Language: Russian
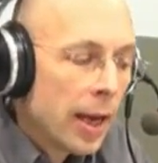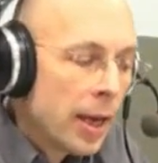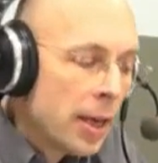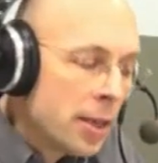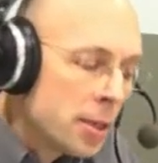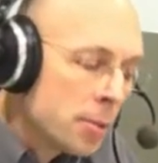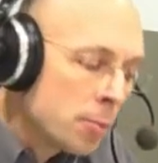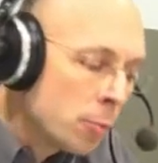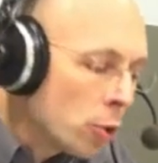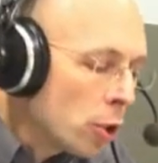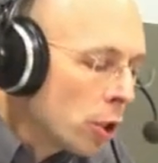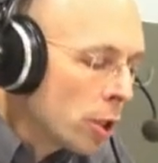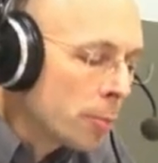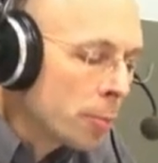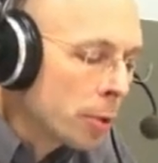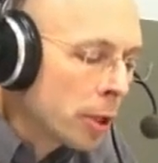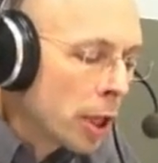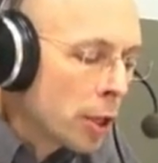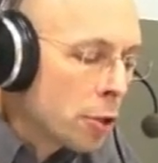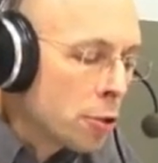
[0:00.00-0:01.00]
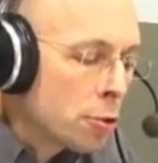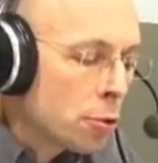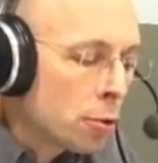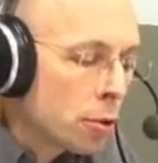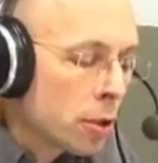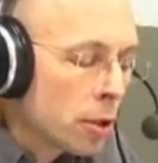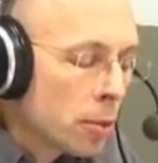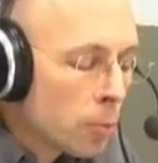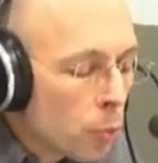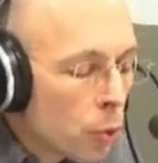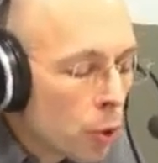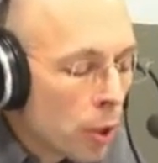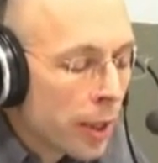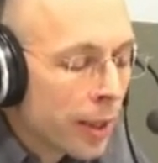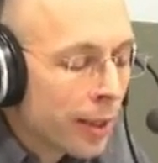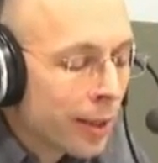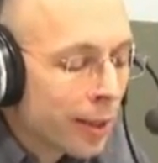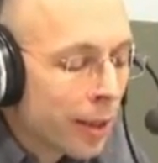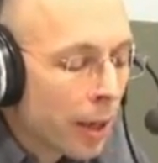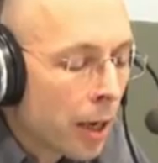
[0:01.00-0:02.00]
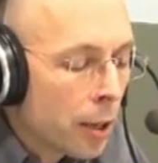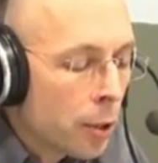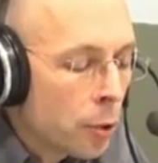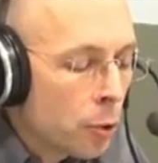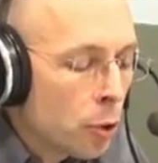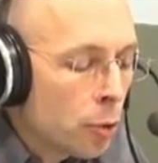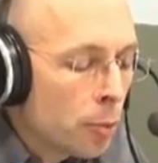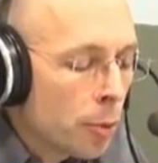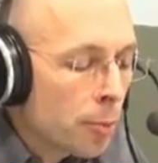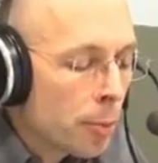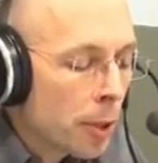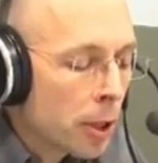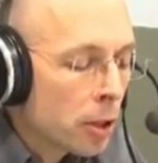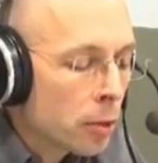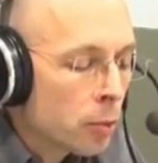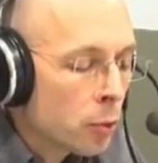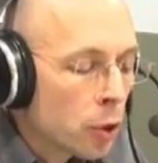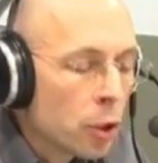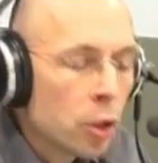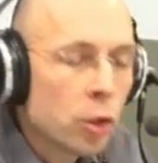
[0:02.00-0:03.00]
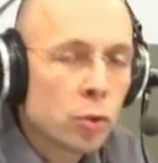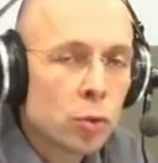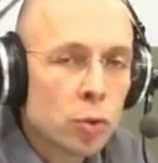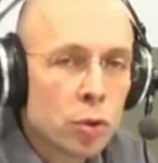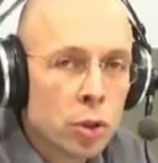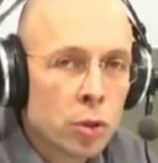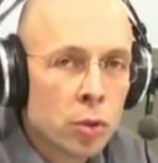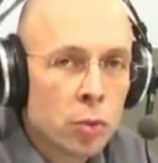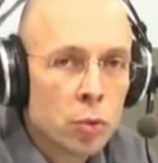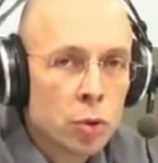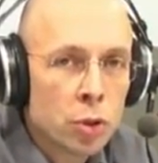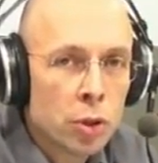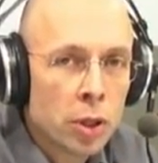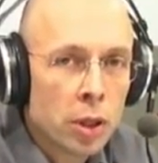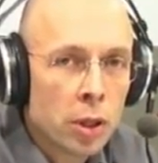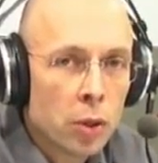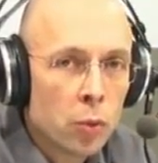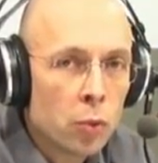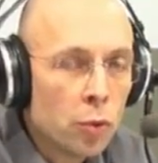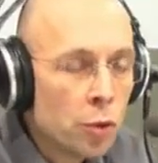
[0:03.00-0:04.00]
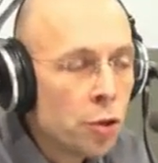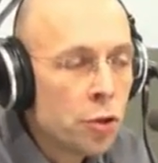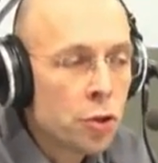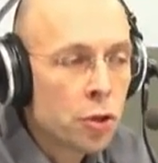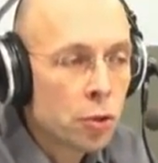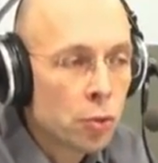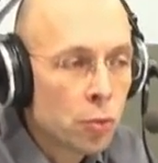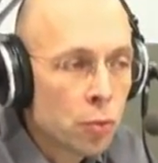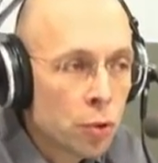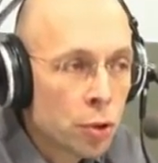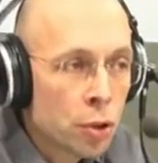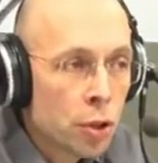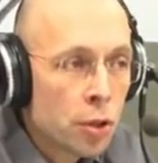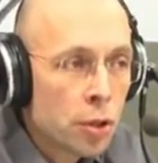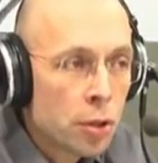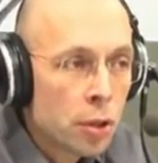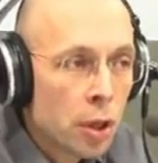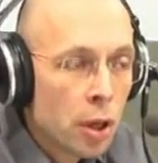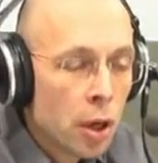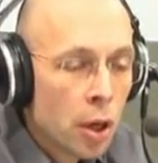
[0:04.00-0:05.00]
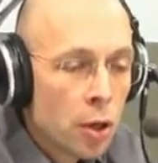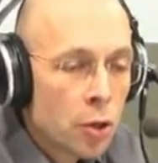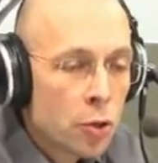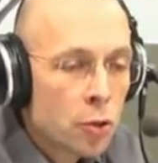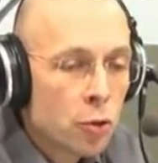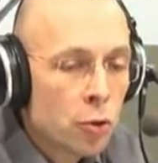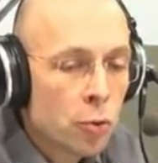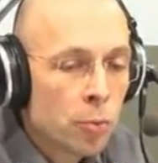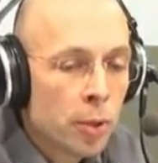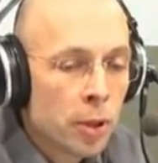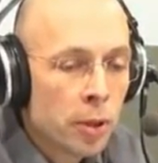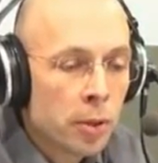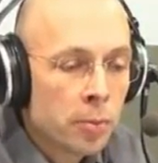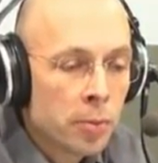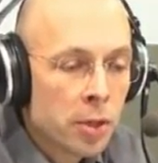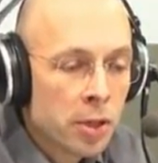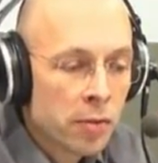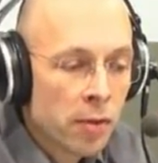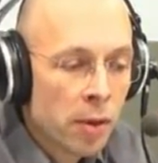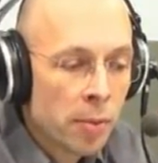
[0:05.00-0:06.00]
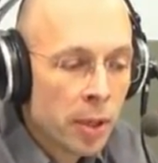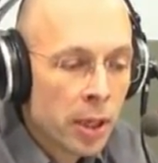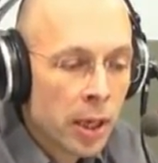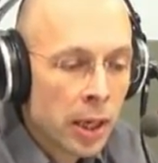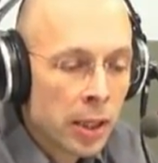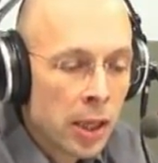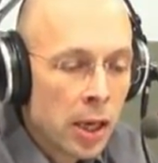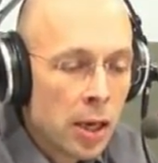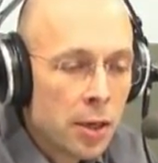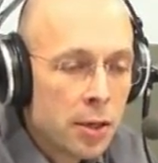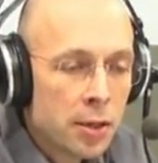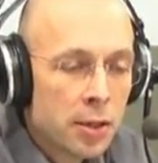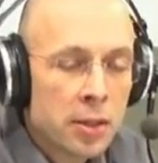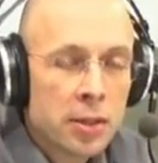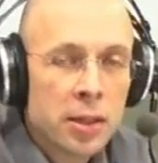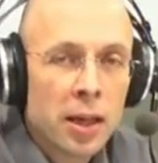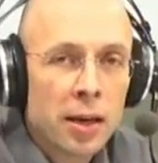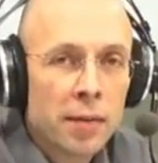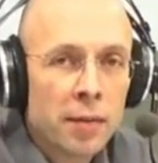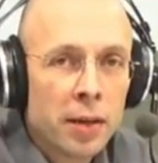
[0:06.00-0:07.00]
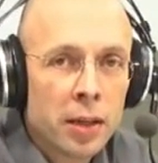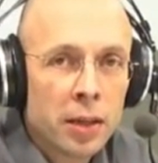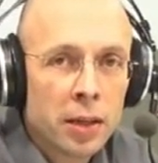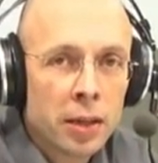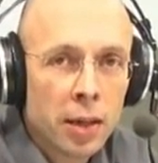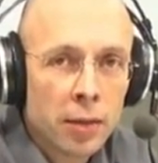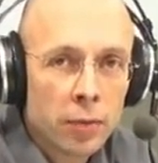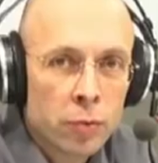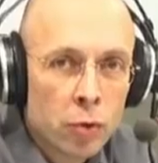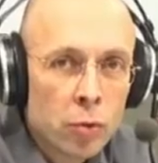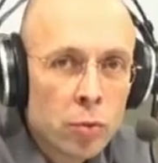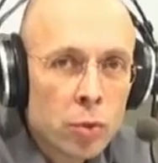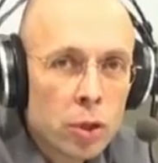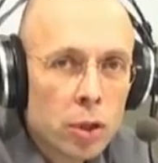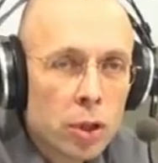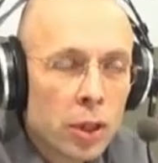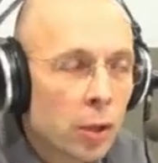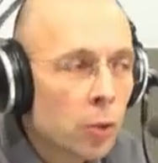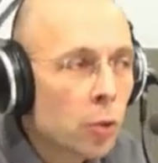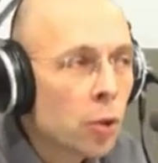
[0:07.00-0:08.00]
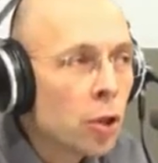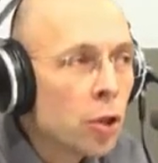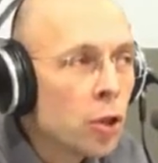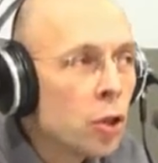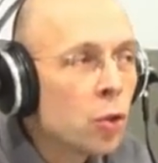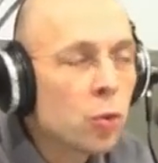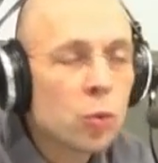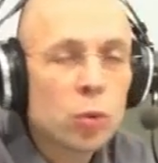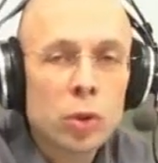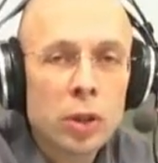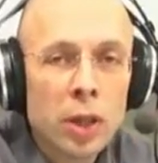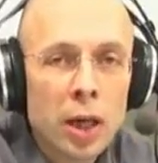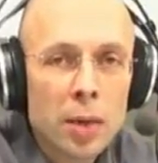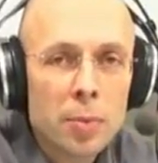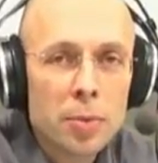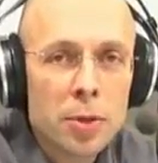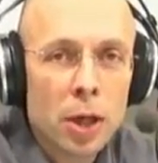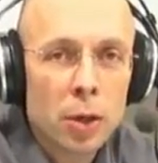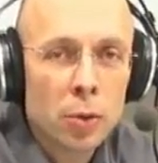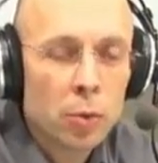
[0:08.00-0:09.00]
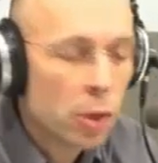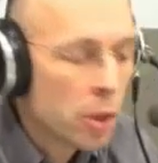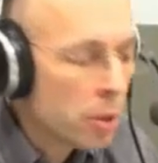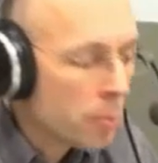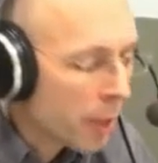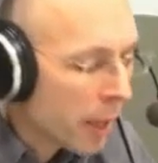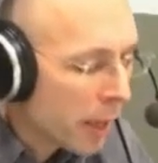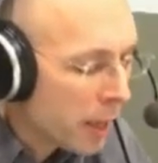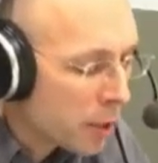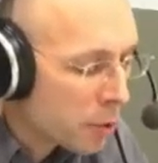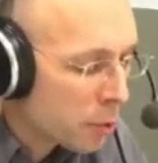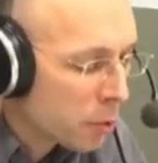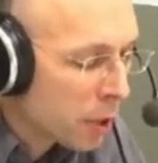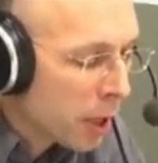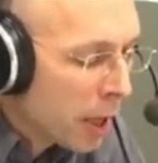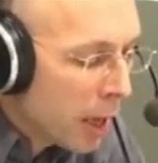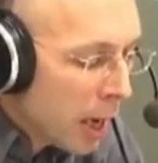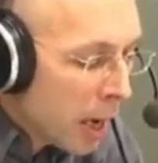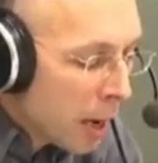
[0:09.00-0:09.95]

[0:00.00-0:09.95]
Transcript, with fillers: Эти более подотчетны, более контролируемы, поэтому их тоже нужно уничтожить чтобы мы с вами катались на здоровенных автобусах, которые никуда абсолютно не пролезут.